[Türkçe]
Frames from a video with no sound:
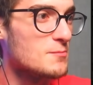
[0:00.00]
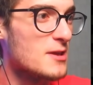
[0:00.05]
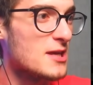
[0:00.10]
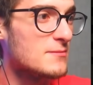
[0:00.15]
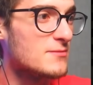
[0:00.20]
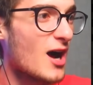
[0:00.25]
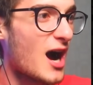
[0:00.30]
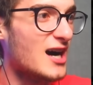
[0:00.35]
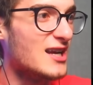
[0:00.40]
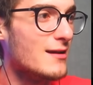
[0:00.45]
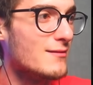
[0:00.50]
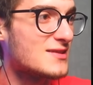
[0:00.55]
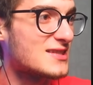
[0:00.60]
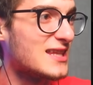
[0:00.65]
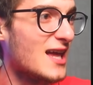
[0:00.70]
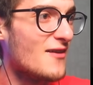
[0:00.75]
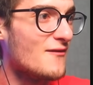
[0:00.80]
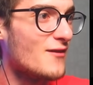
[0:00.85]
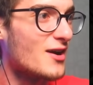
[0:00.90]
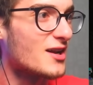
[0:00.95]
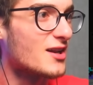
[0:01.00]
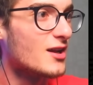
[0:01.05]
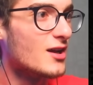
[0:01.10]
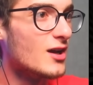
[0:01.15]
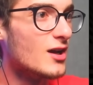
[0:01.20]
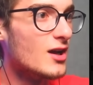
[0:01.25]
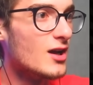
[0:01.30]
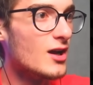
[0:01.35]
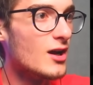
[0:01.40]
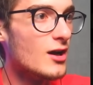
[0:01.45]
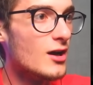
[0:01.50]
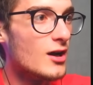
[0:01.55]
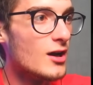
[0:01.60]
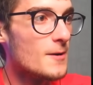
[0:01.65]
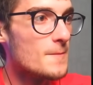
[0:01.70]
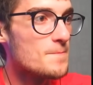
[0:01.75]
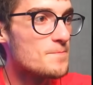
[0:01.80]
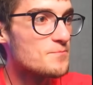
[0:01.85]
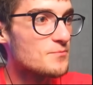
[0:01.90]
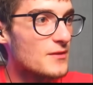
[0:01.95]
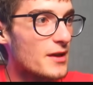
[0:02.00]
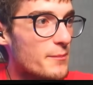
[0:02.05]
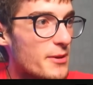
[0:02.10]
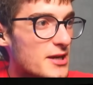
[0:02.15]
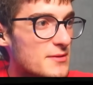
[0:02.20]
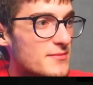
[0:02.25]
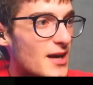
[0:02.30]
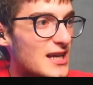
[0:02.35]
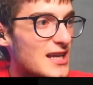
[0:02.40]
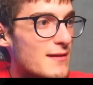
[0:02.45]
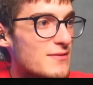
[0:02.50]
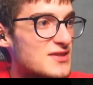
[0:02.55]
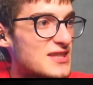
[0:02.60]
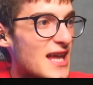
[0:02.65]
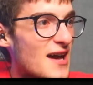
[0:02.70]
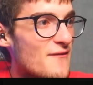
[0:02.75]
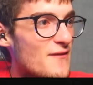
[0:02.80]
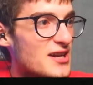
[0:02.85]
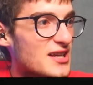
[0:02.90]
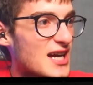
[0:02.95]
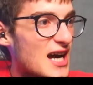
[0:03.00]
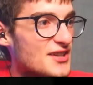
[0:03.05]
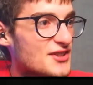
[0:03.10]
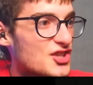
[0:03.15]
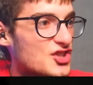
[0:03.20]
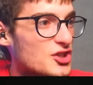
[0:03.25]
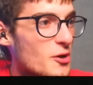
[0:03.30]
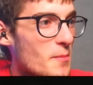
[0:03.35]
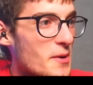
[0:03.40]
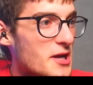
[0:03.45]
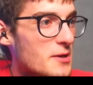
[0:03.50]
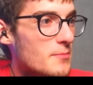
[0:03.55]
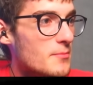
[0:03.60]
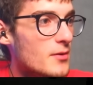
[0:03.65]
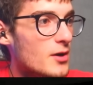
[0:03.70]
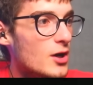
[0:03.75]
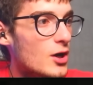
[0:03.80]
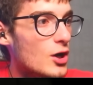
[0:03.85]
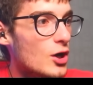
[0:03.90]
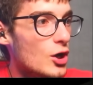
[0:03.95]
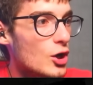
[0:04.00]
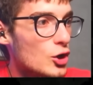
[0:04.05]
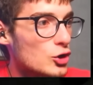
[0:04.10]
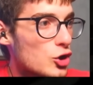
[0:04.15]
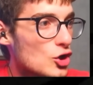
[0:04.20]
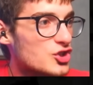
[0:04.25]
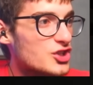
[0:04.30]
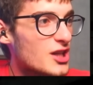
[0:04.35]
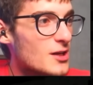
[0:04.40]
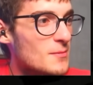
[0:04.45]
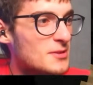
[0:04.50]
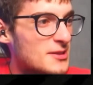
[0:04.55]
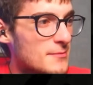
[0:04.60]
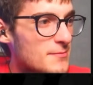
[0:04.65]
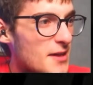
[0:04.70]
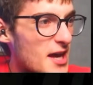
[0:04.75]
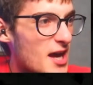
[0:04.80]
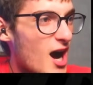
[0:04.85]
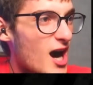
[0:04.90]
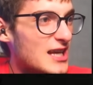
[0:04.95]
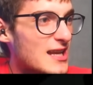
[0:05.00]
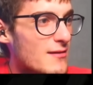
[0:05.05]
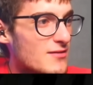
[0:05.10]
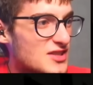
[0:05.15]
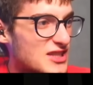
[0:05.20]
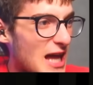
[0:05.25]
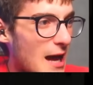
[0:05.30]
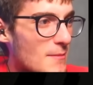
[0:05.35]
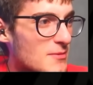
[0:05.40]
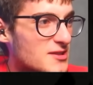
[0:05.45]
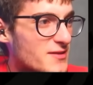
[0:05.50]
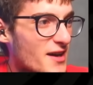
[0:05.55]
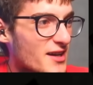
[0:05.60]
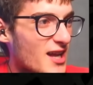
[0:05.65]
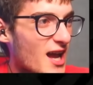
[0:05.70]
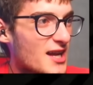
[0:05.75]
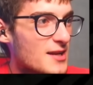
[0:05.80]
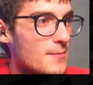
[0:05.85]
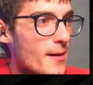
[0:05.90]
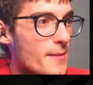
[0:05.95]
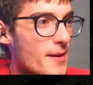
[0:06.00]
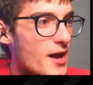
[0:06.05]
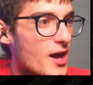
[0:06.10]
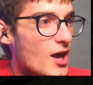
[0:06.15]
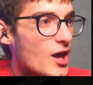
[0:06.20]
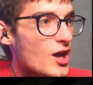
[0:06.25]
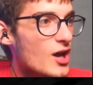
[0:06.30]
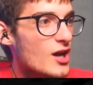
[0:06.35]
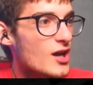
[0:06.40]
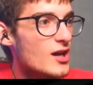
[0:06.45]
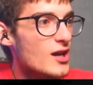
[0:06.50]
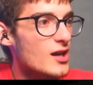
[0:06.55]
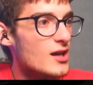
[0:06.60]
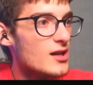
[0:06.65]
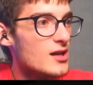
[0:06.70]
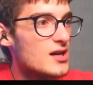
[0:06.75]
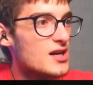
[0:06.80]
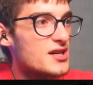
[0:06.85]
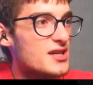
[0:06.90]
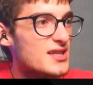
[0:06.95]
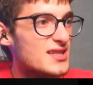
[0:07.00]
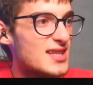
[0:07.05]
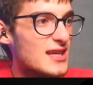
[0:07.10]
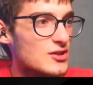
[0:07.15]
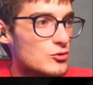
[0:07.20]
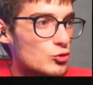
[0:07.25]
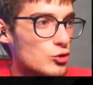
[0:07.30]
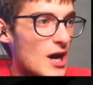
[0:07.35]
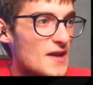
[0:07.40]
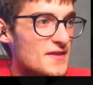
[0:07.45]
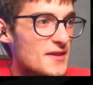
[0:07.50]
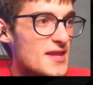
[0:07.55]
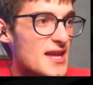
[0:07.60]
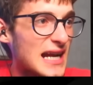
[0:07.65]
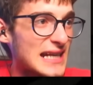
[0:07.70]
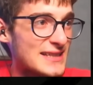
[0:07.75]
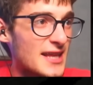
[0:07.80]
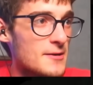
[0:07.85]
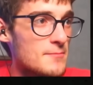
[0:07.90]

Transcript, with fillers: benim de alev silahım var. Benim de alev silahım var kardeşim benim. Dostlarım bizim de alev silahımız var yani Bobby. Chris'e şu anda ne kadar